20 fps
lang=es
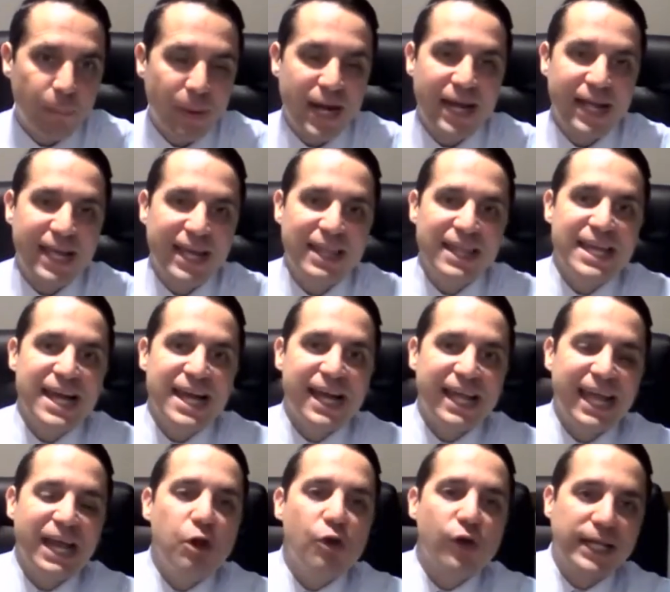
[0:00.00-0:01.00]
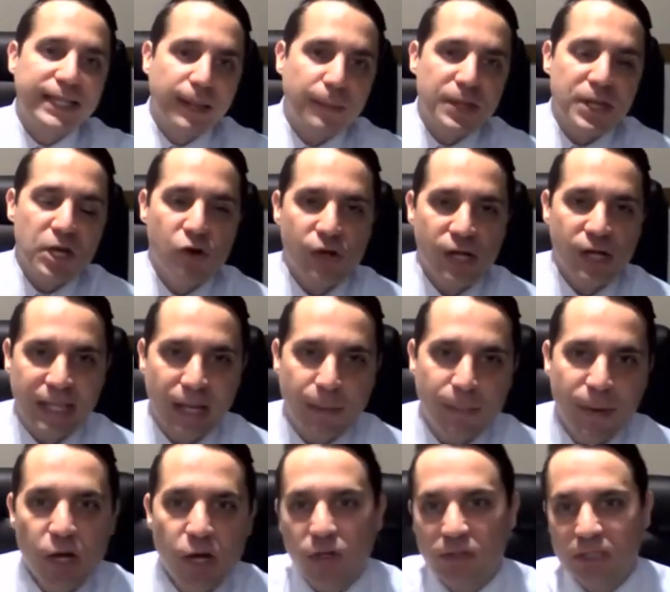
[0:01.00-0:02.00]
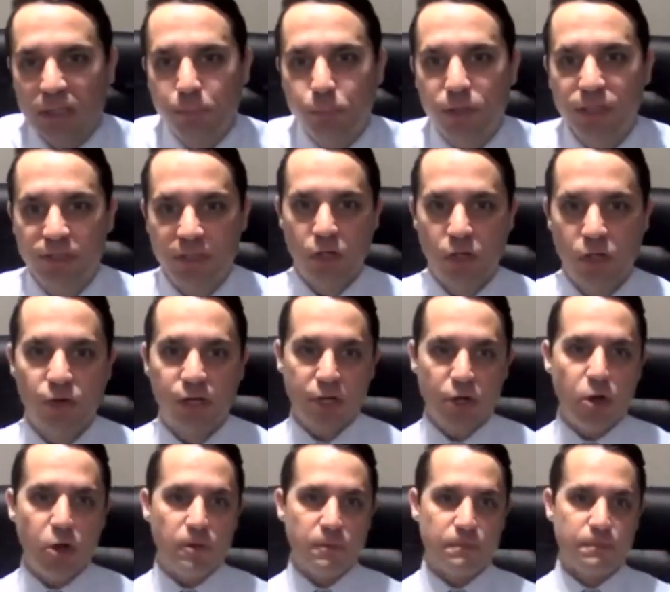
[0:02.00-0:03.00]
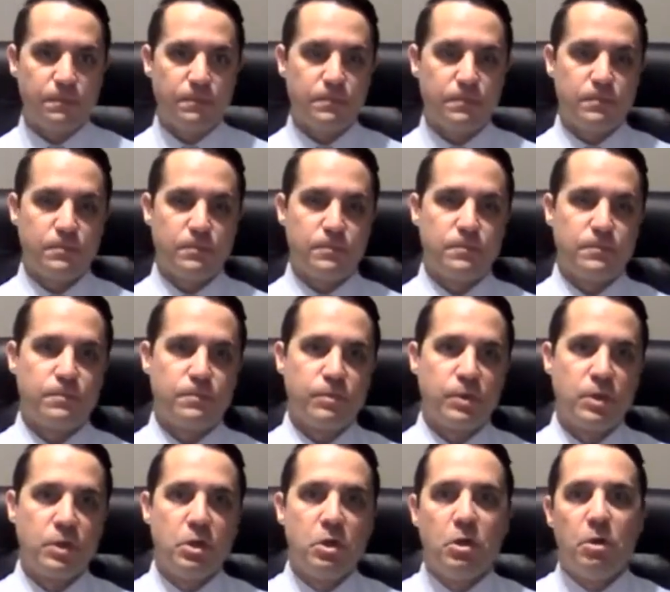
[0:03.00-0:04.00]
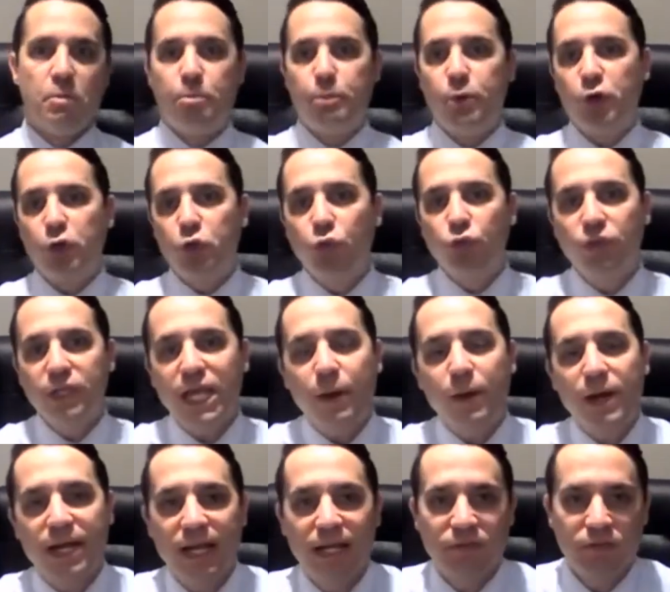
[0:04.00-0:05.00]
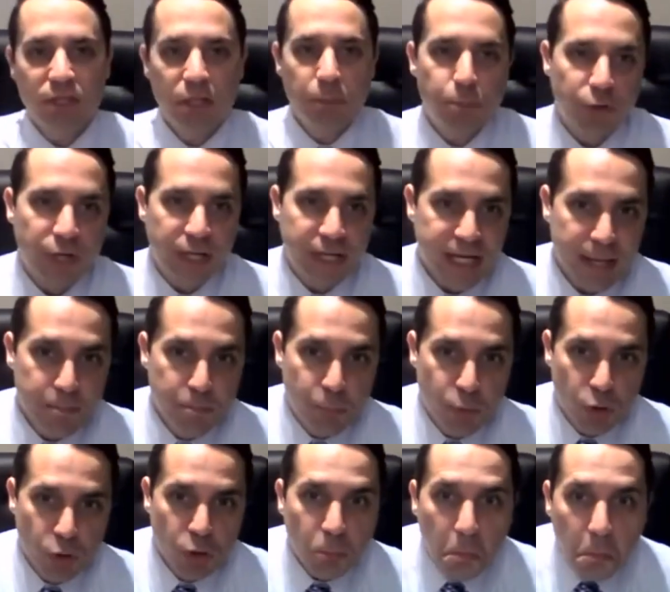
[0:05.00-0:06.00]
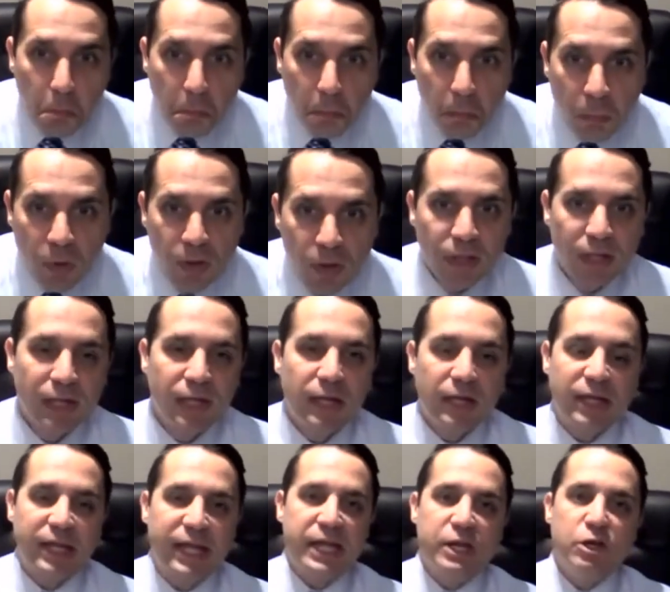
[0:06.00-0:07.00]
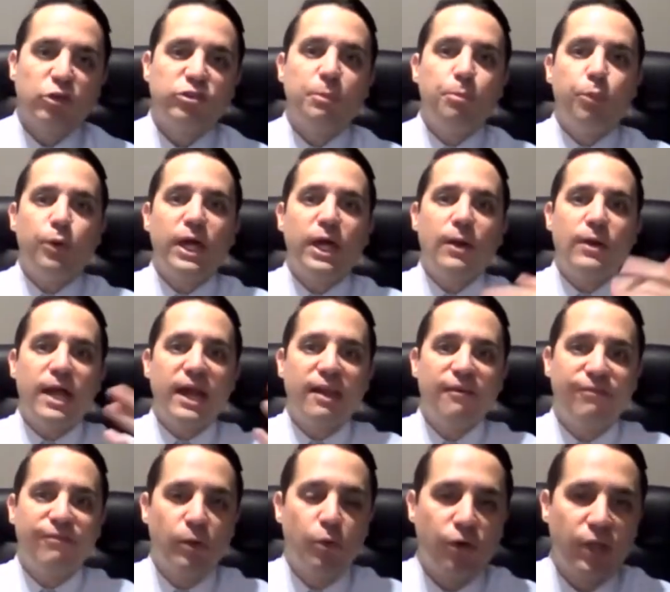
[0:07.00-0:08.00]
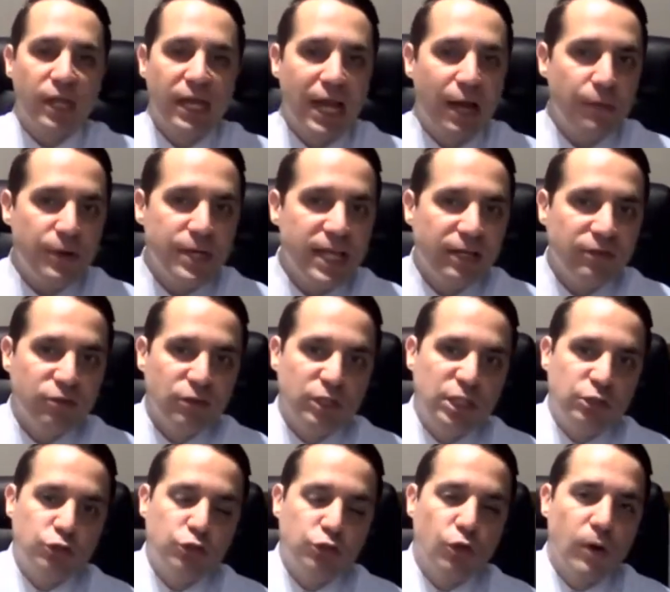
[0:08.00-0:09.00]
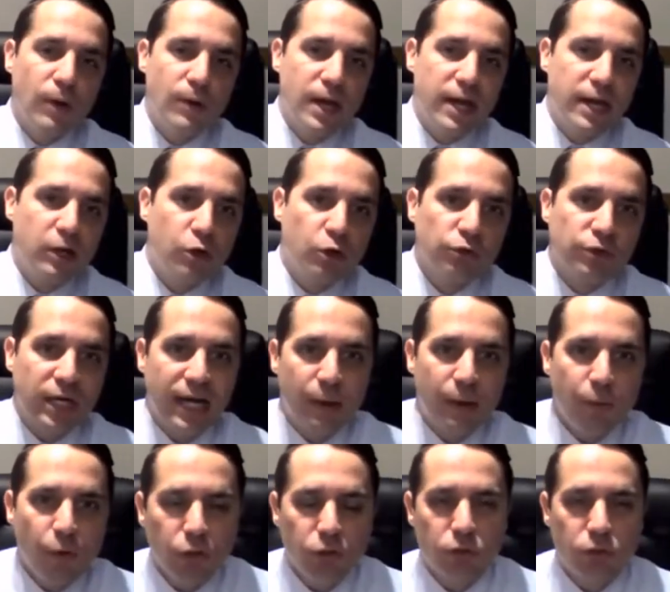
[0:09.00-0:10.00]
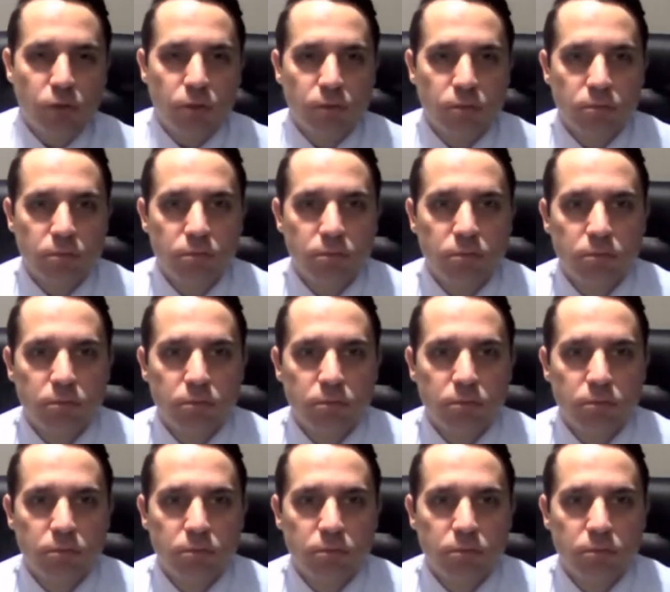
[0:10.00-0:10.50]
para que diga qué es lo que está bien lo que está mal y lo que se puede decir y lo que no. Porque un día van a decir, por ejemplo, que no se puede hablar a favor de la vida y solo hablar en contra del aborto